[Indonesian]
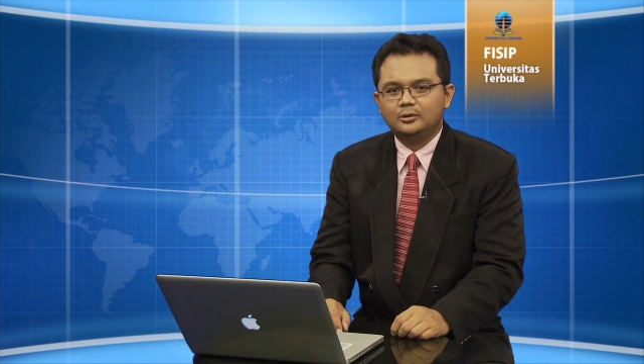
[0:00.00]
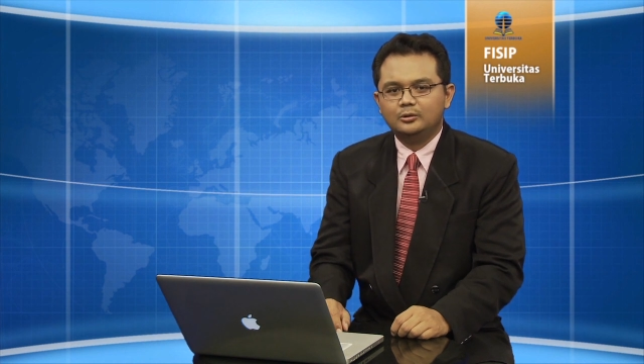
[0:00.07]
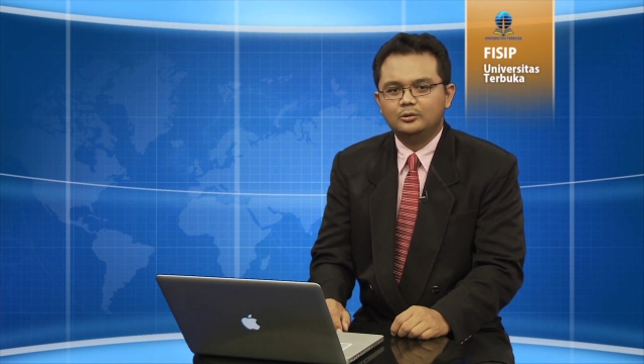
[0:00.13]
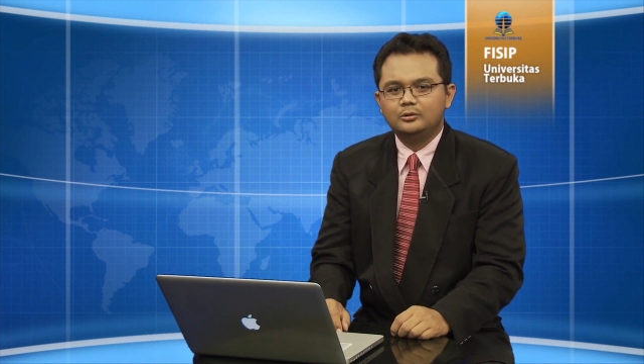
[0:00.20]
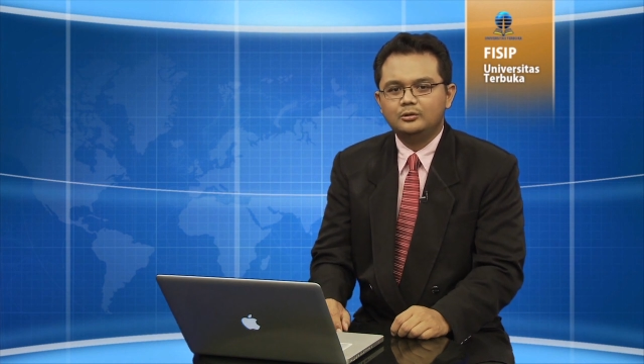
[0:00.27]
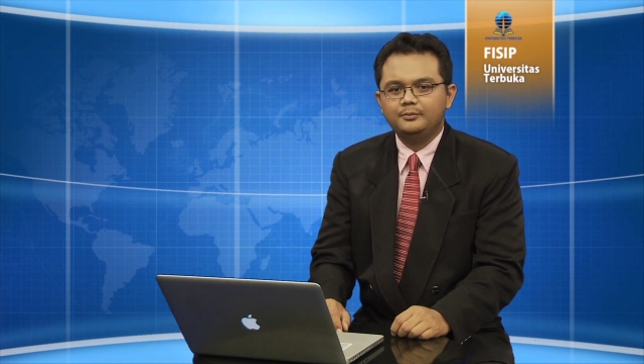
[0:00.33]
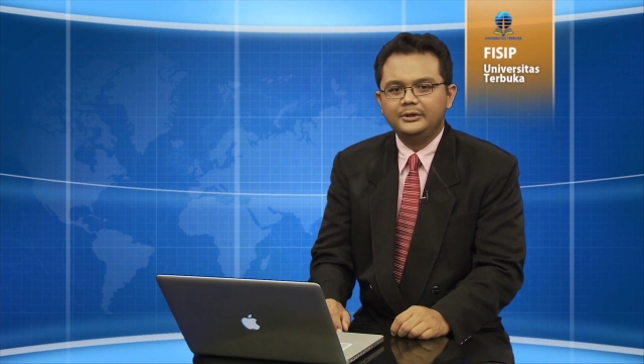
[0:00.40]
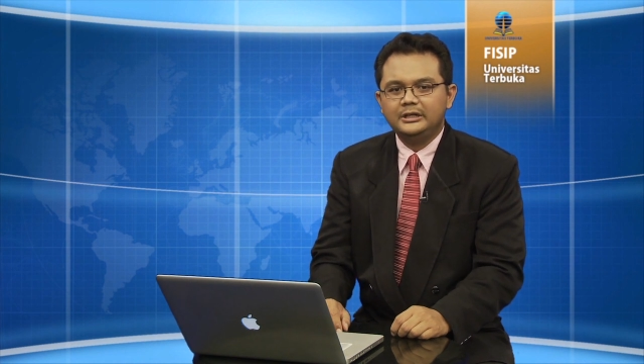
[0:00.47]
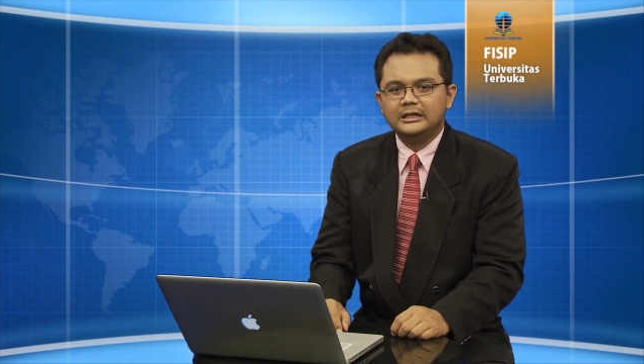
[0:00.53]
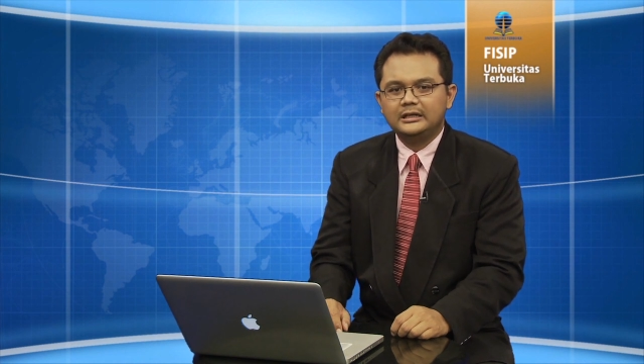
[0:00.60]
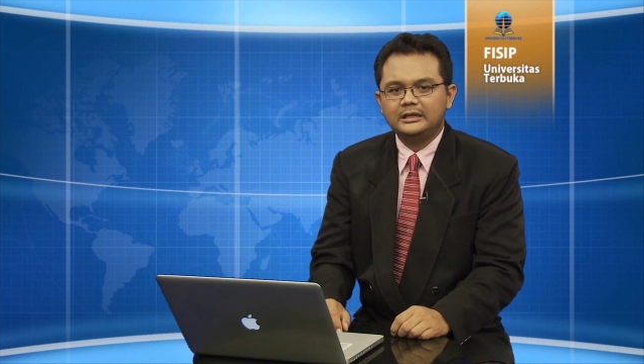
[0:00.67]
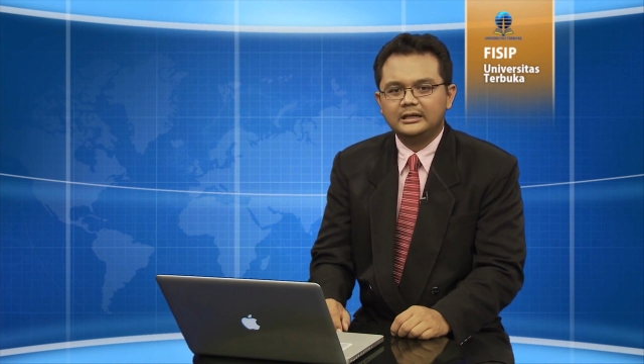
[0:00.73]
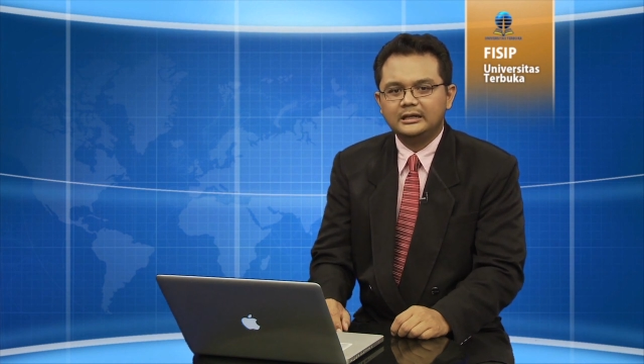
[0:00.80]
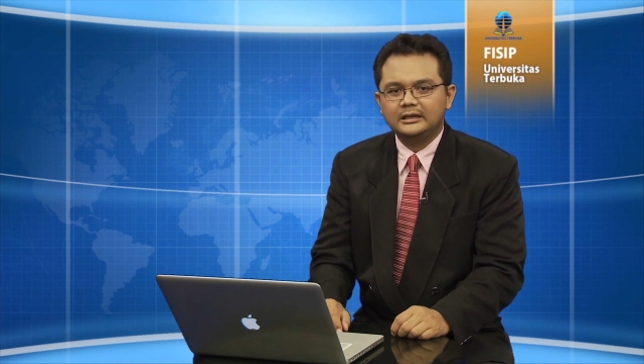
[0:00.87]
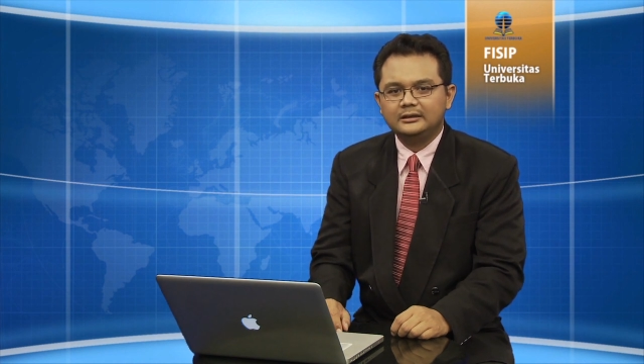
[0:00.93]
Hukum
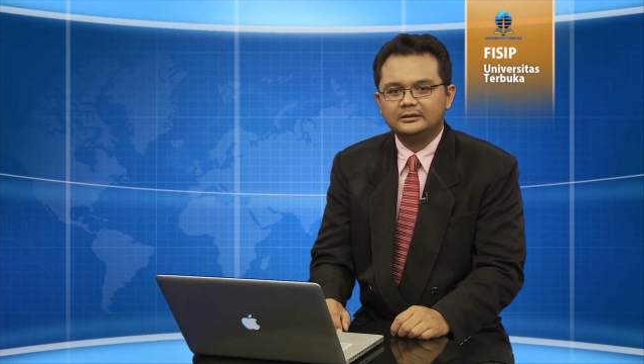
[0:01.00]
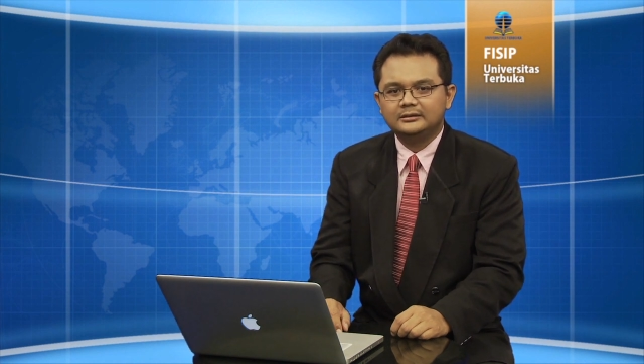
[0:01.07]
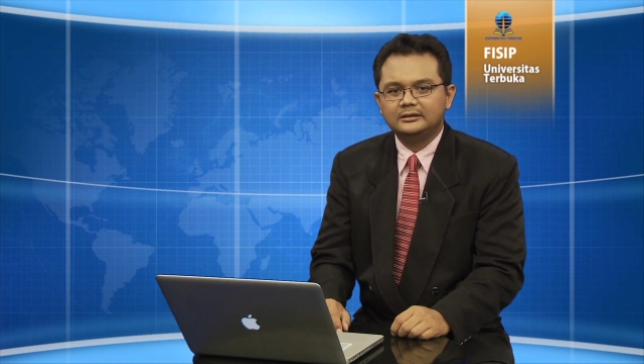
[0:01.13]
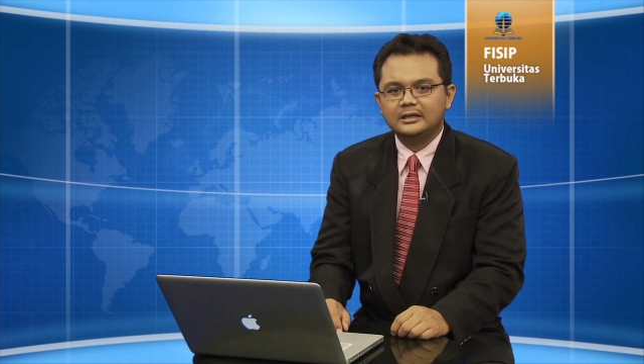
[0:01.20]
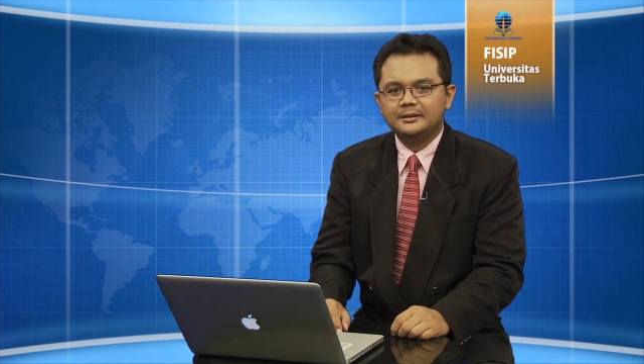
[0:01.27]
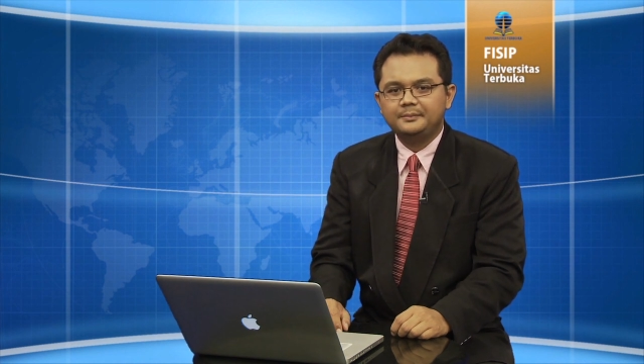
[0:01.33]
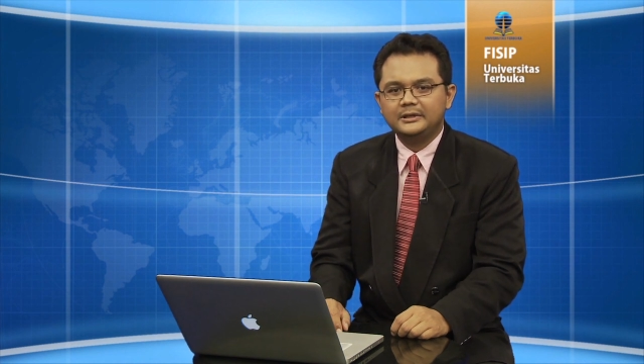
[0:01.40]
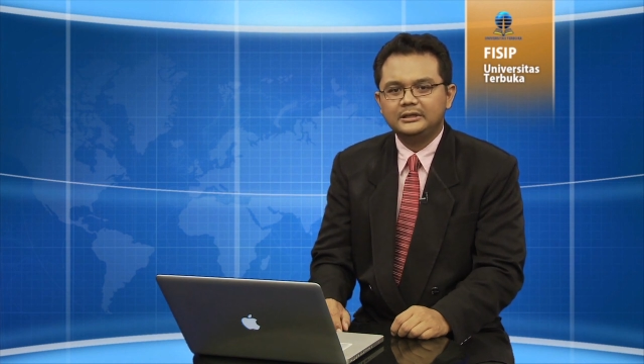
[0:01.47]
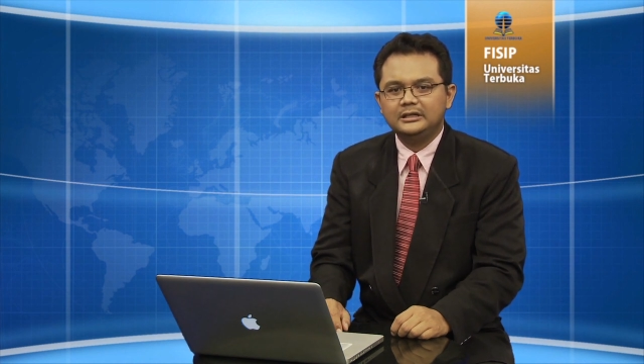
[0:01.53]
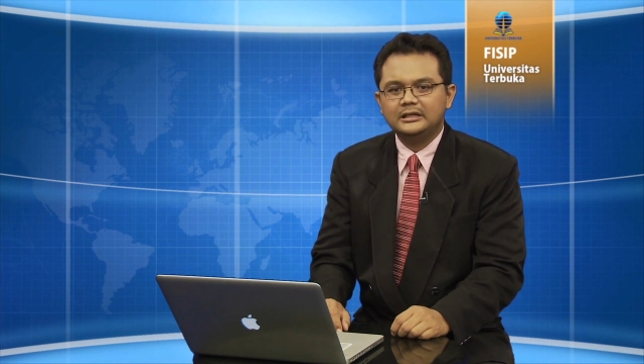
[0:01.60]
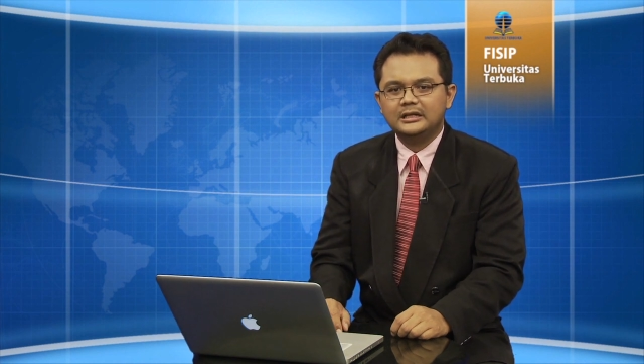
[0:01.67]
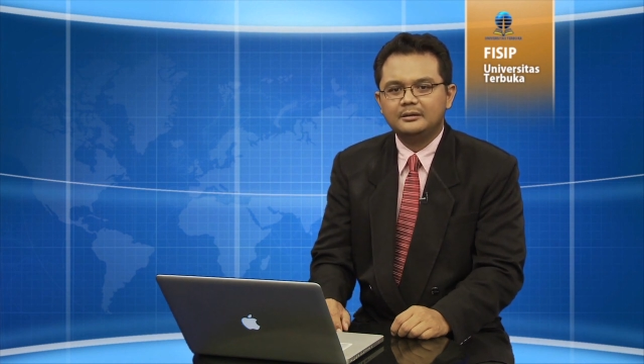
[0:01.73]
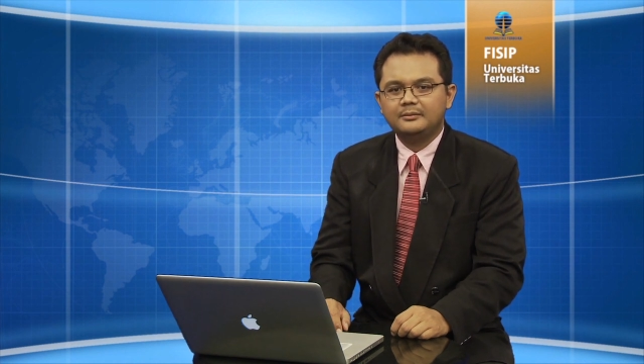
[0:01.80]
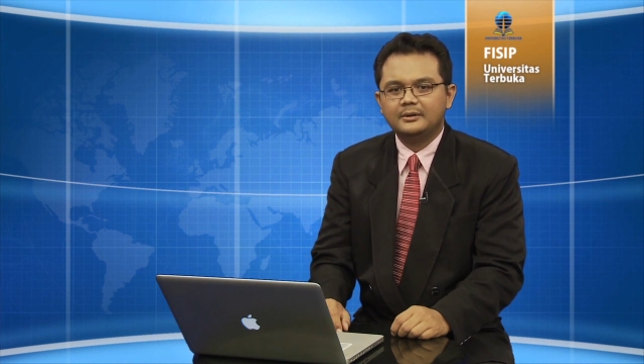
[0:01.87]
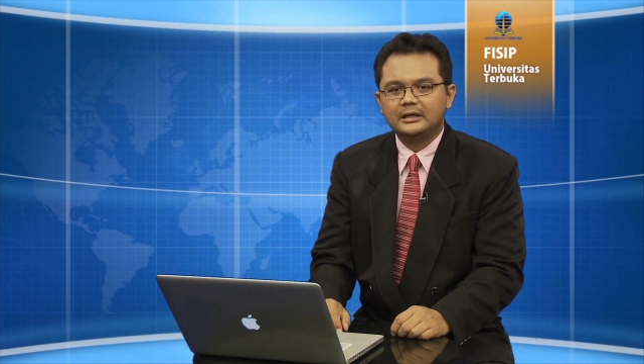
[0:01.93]
pidana dapat
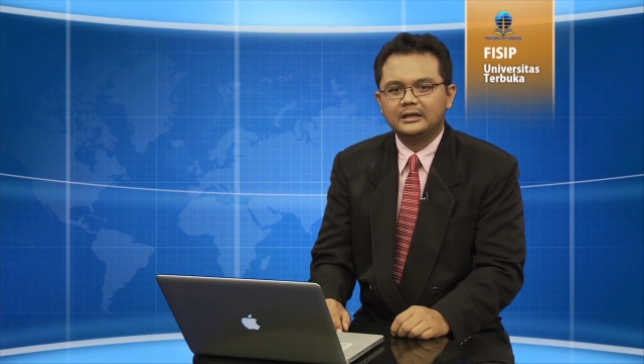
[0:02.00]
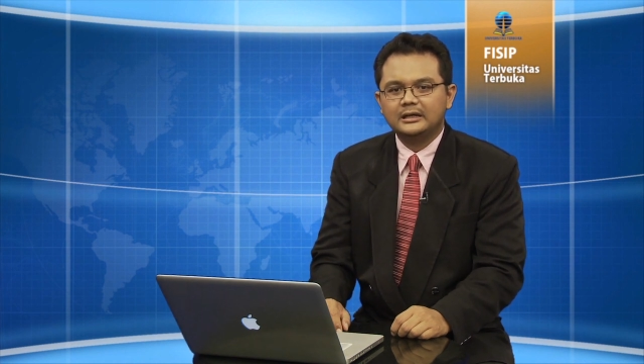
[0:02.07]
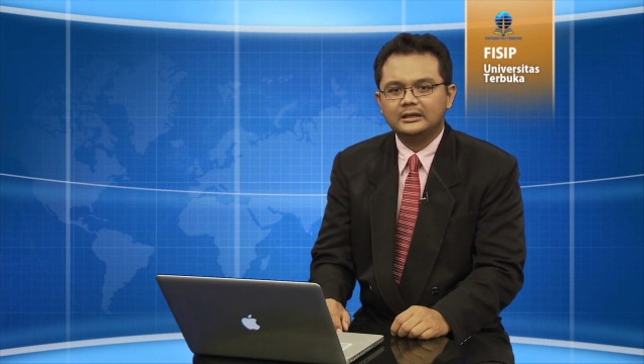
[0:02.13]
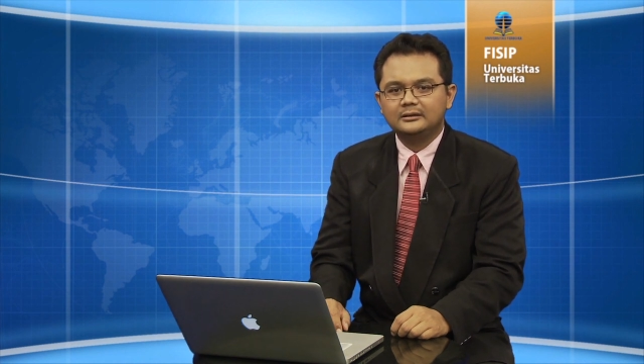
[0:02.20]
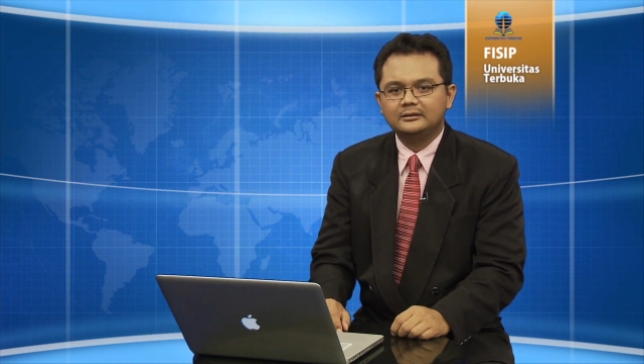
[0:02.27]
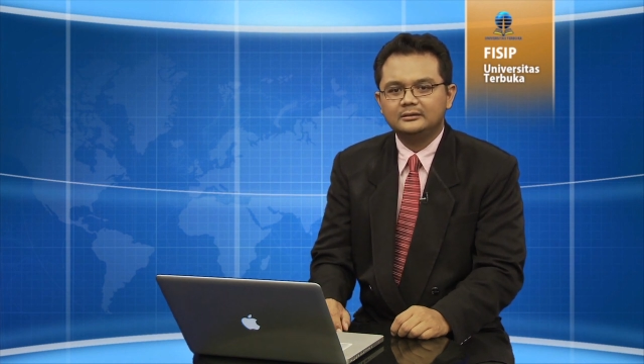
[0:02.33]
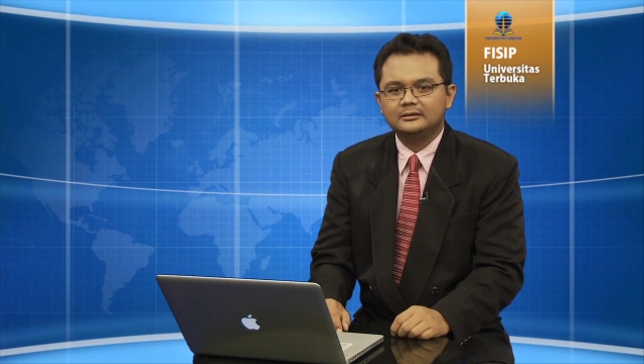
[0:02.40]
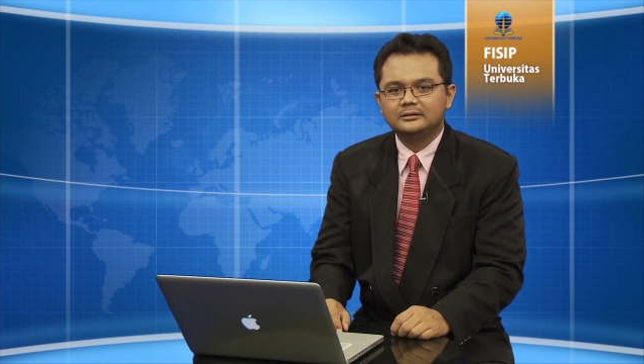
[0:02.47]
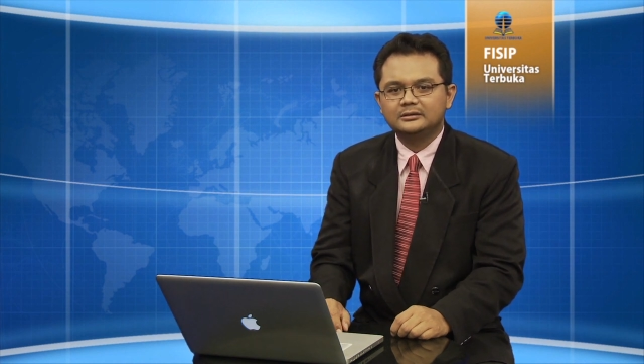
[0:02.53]
dinamakan